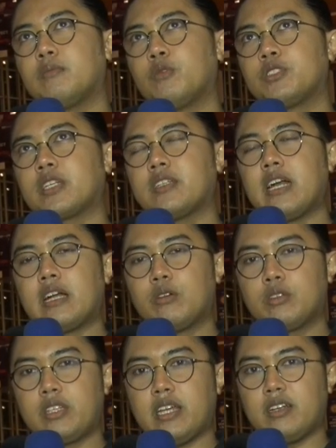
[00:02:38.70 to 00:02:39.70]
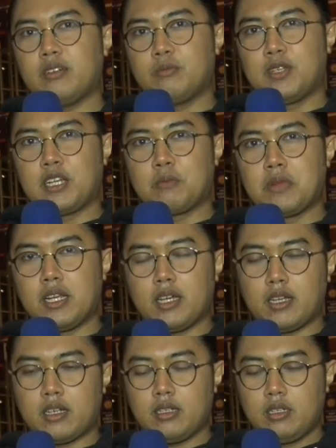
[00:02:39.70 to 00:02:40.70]
musik dangdut yang
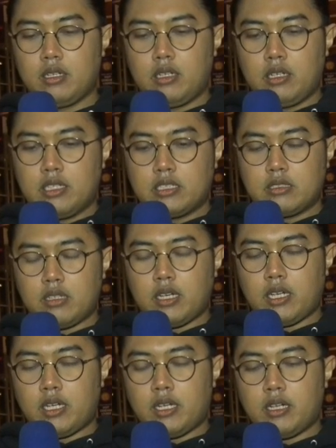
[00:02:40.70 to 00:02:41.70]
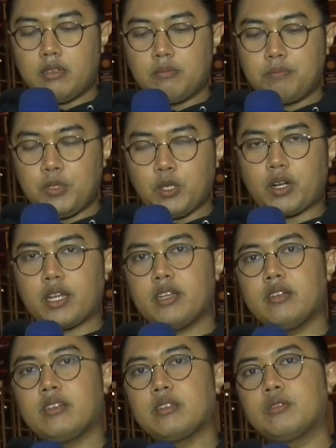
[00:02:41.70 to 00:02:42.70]
benar-benar uh, eh, pure
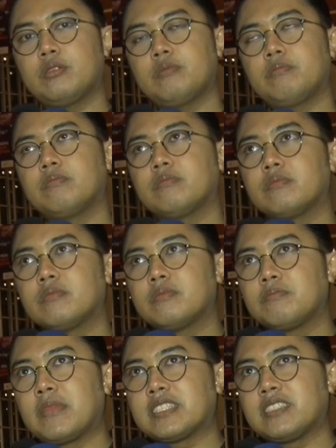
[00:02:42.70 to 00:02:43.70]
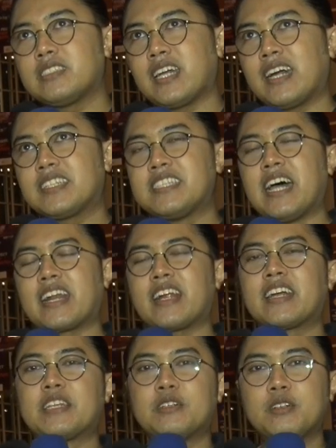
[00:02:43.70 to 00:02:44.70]
ya itu masih sangat
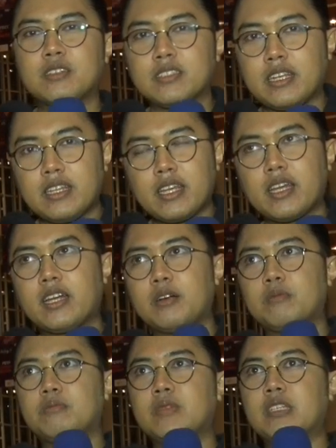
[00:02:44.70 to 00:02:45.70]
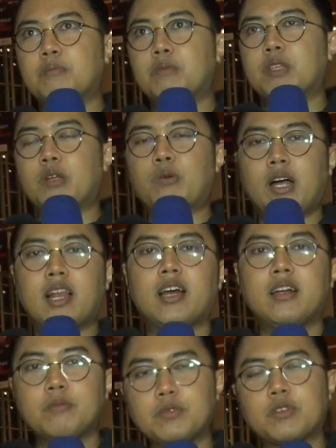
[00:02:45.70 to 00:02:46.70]
jarang gitu jadinya ya bener-bener wah
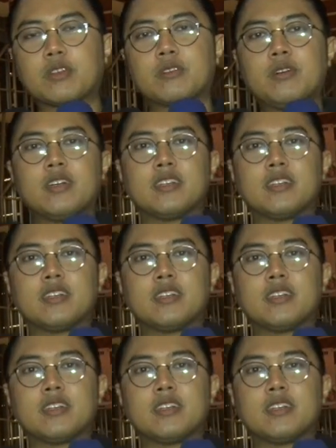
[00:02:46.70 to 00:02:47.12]
lah menurut gue